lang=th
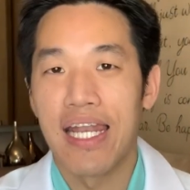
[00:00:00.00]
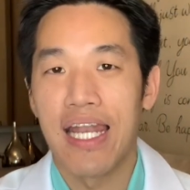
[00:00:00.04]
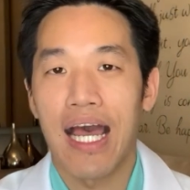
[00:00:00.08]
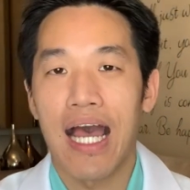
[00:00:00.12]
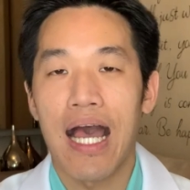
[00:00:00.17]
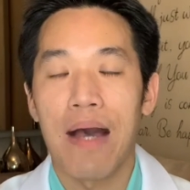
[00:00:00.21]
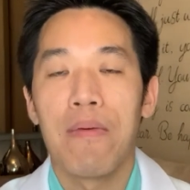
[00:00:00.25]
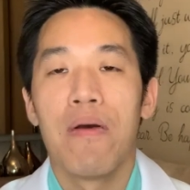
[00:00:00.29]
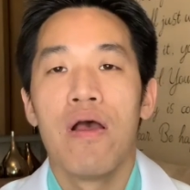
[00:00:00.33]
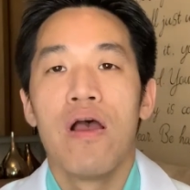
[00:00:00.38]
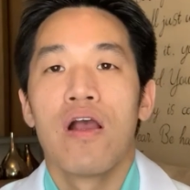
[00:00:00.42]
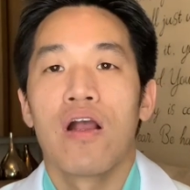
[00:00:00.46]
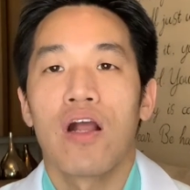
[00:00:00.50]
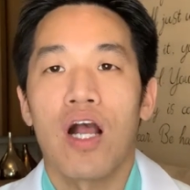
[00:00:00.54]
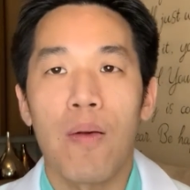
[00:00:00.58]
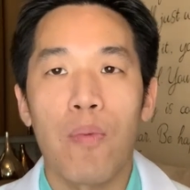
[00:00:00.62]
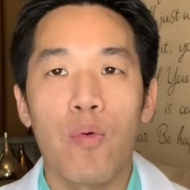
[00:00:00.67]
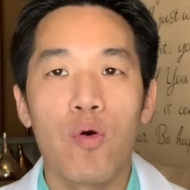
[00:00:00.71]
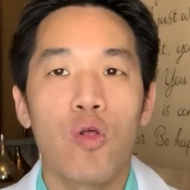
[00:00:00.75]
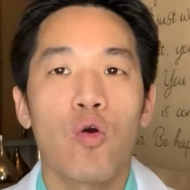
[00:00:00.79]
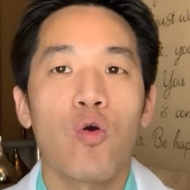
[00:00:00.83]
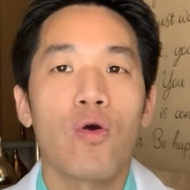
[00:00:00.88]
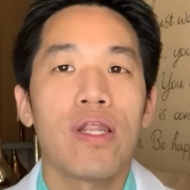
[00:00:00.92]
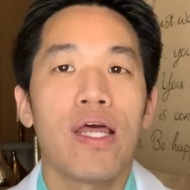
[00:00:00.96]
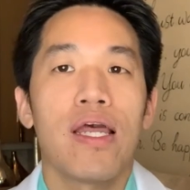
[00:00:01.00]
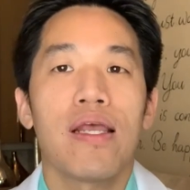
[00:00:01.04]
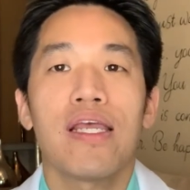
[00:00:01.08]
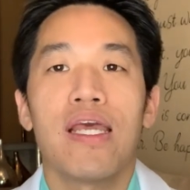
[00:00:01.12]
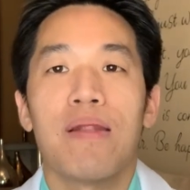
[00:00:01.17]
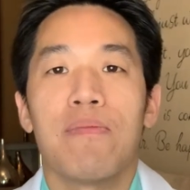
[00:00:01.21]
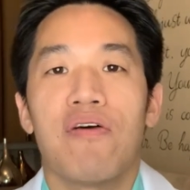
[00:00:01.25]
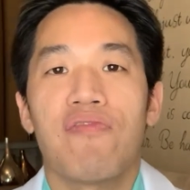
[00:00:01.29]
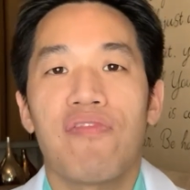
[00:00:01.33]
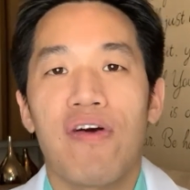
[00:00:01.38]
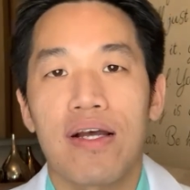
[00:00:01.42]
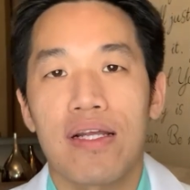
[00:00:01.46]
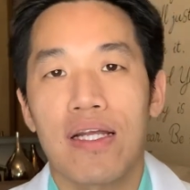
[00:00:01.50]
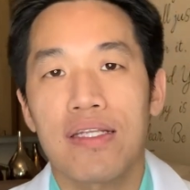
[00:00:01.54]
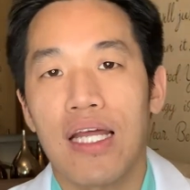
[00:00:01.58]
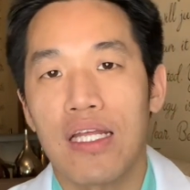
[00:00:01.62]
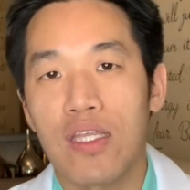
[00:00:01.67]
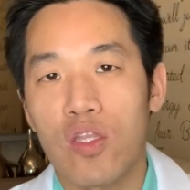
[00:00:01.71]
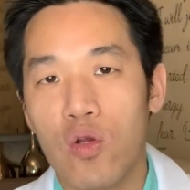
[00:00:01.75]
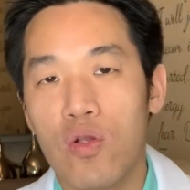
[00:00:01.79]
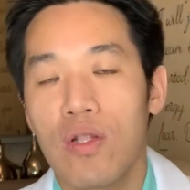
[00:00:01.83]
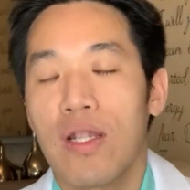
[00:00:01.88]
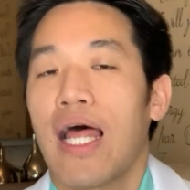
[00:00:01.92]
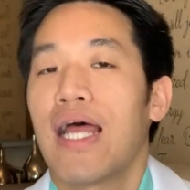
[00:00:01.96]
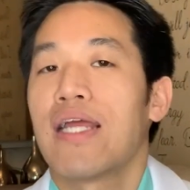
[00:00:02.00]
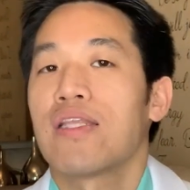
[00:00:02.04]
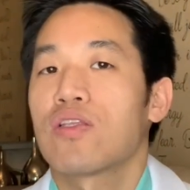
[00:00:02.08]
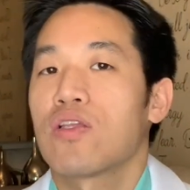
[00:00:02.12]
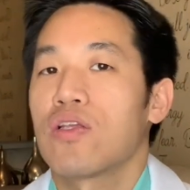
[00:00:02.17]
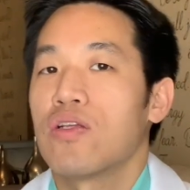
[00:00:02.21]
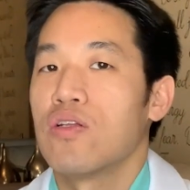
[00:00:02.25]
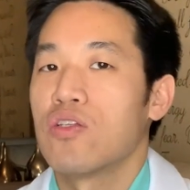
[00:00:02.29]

นะครับขอบคุณทุกคนที่ให้เกียรติมาฟังตั้งแต่ต้นไลฟ์